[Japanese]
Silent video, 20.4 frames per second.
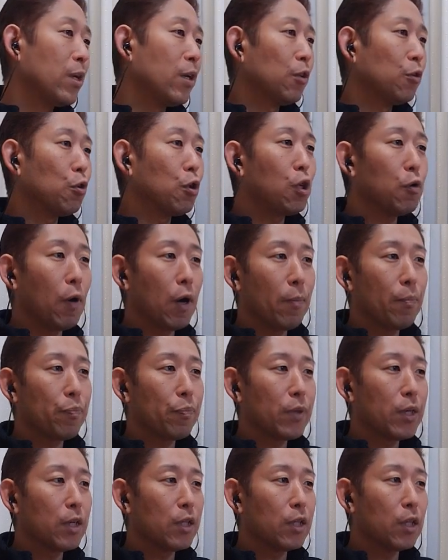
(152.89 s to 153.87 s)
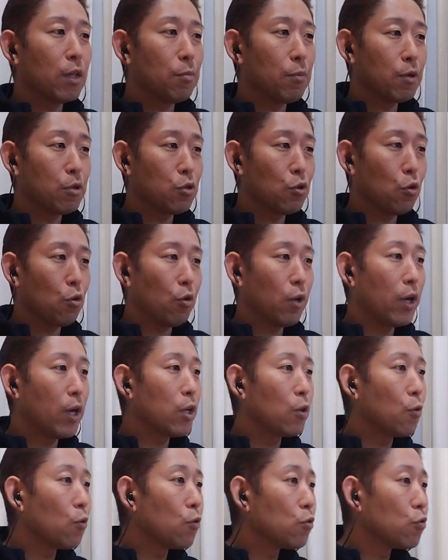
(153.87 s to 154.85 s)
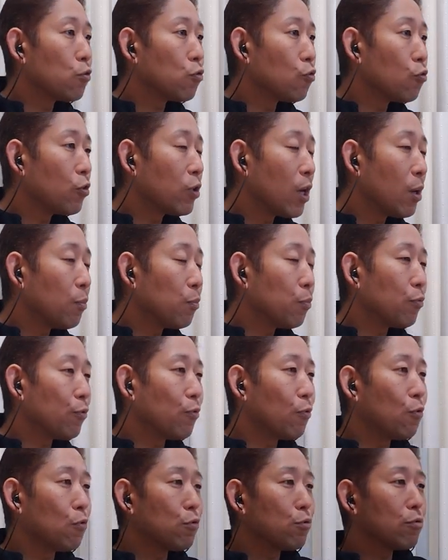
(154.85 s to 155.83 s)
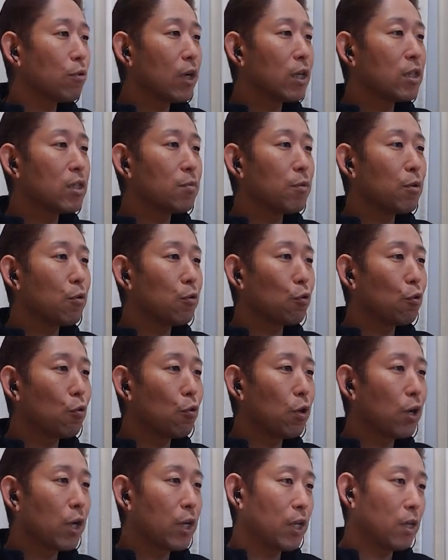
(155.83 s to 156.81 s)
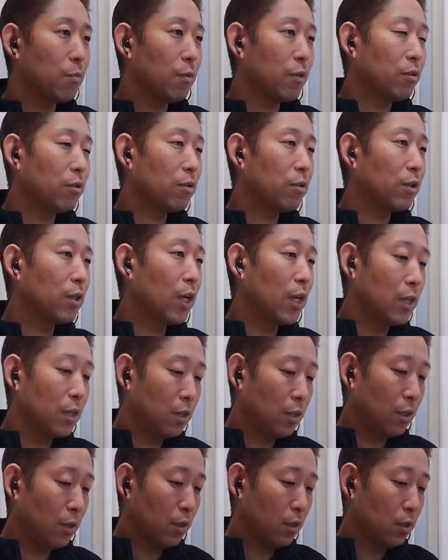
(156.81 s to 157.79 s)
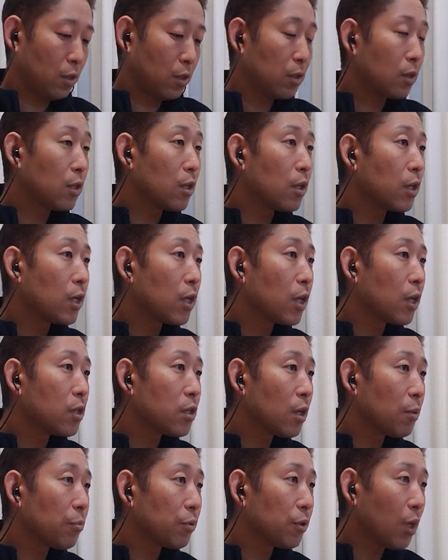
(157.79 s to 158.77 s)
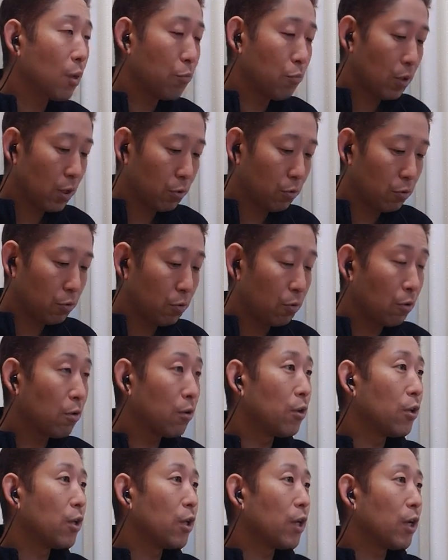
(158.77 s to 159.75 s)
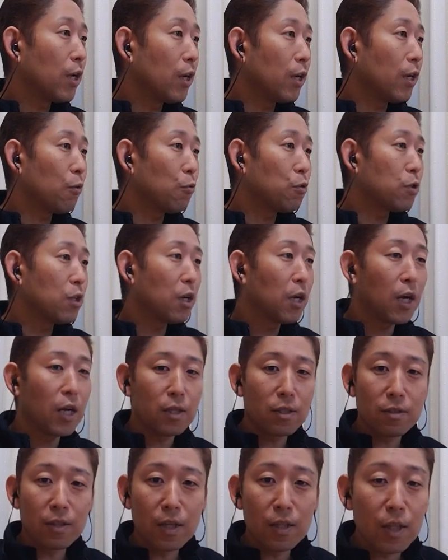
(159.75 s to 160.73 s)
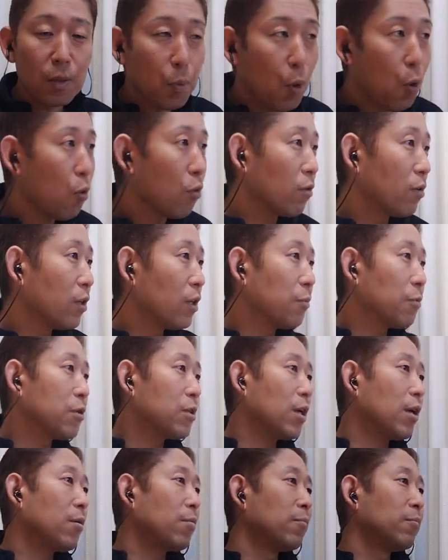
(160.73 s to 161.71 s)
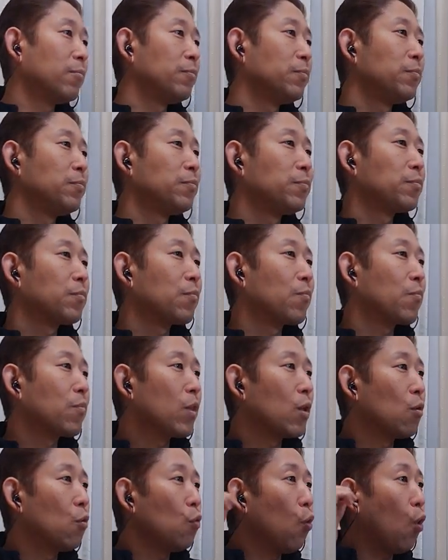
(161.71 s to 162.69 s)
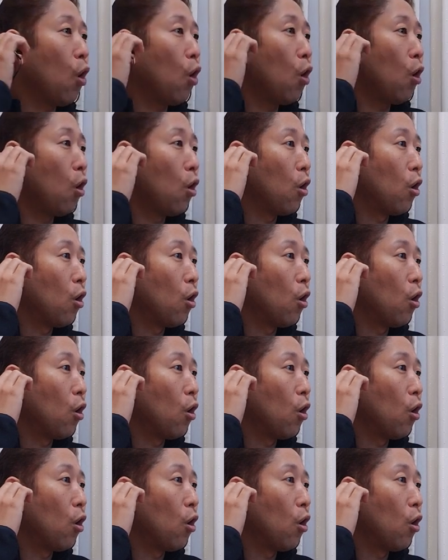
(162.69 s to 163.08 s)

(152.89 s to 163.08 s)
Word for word: それでは行ってみましょう43分58秒のところからいきます再、はい、一回チャプター分割しとこうはいこちらの話再生ポンいきましたお